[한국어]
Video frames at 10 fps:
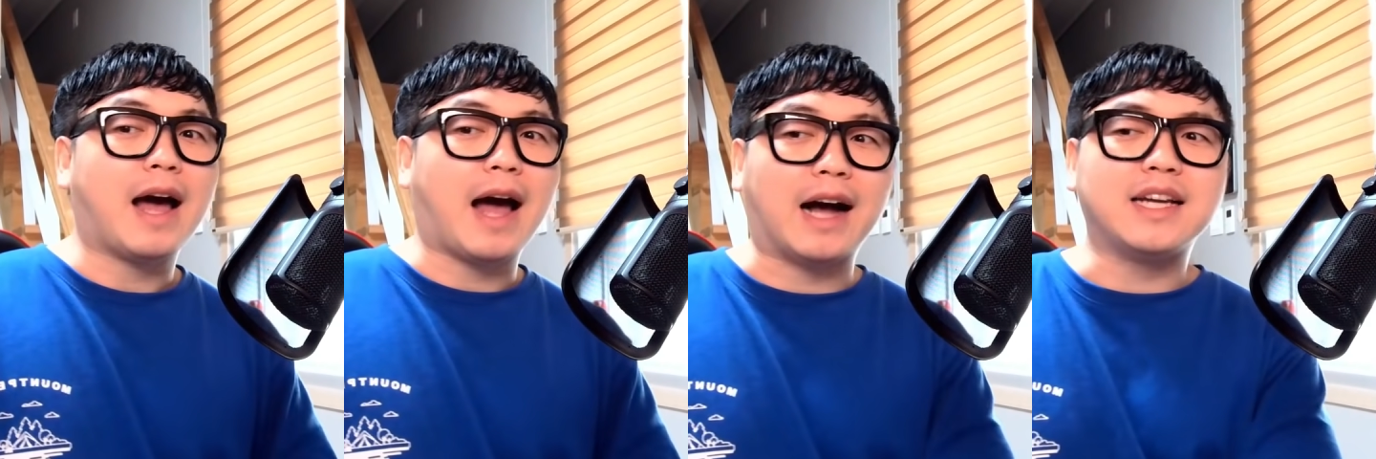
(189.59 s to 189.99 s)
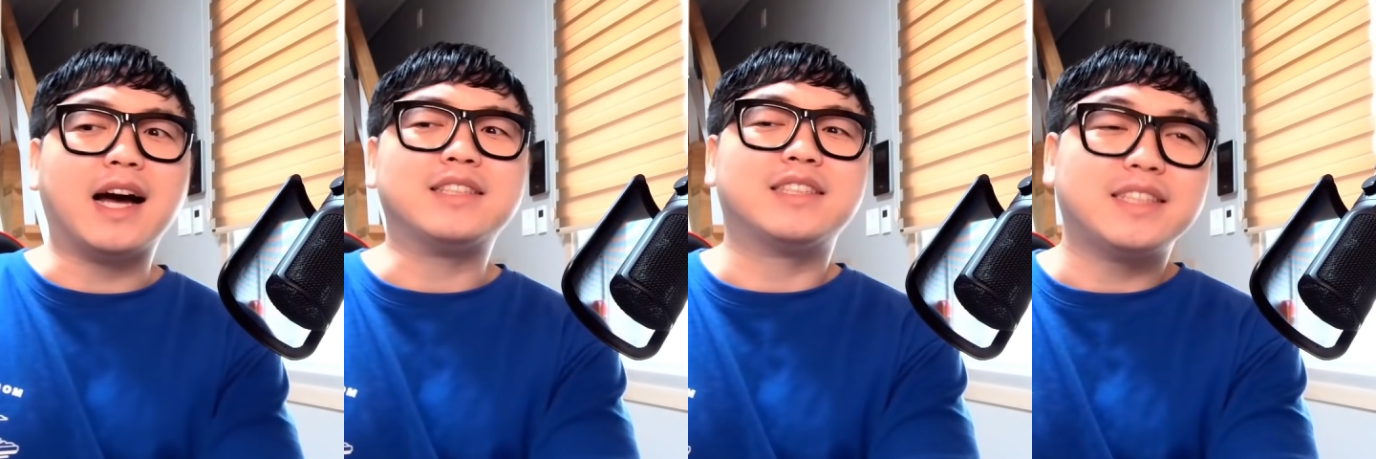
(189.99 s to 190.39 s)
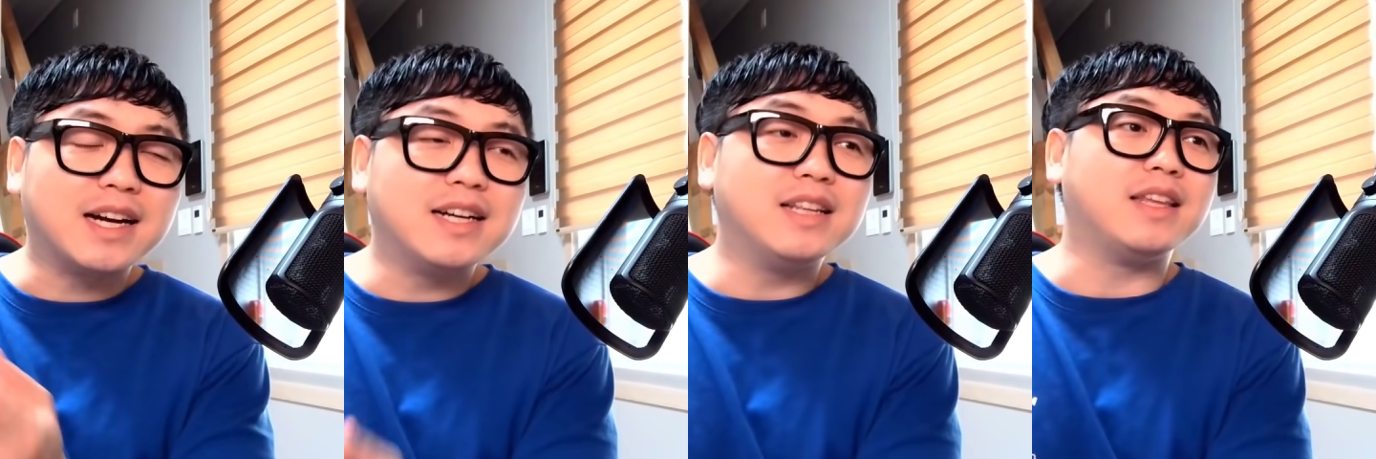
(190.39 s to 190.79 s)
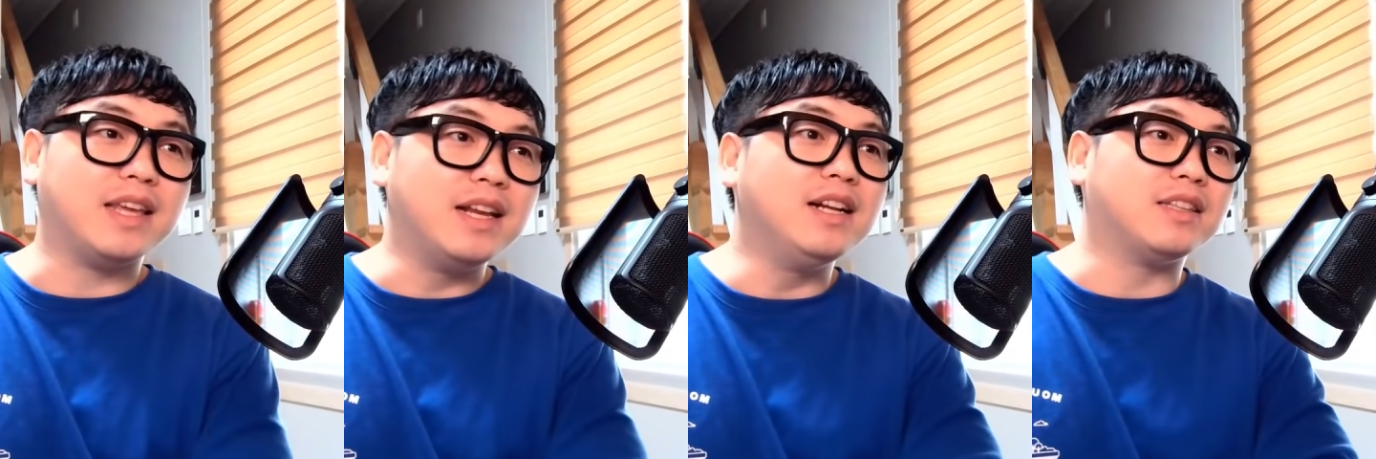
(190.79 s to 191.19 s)
가장 작은
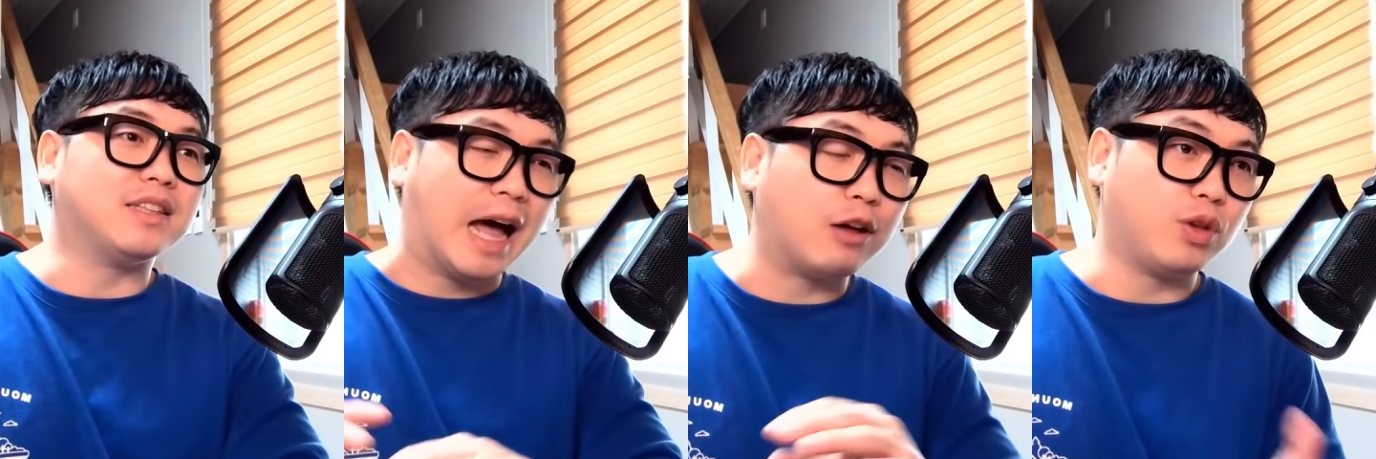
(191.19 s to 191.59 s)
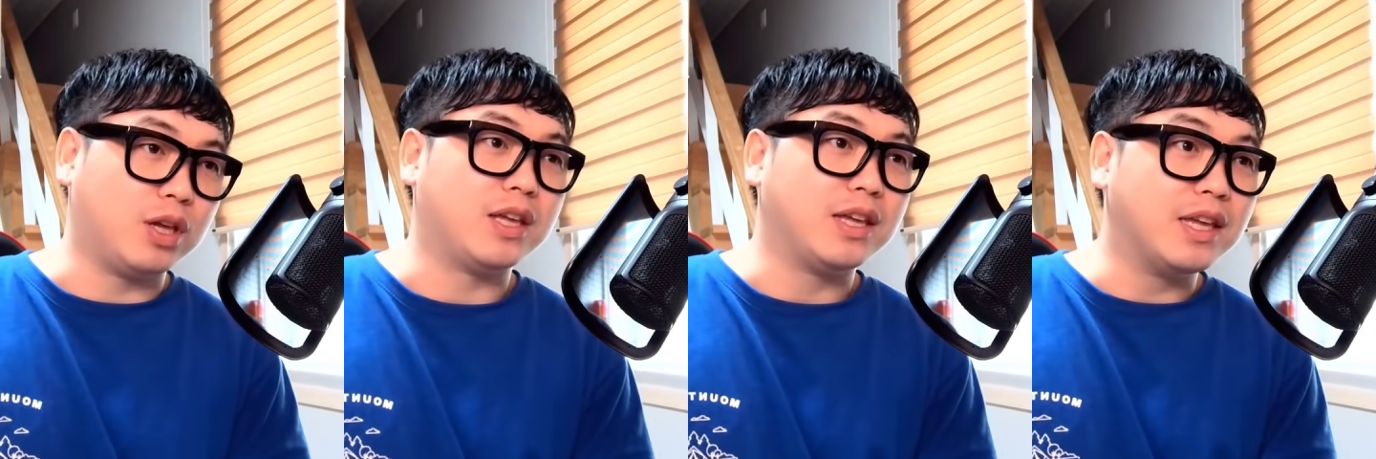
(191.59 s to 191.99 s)
일 단위,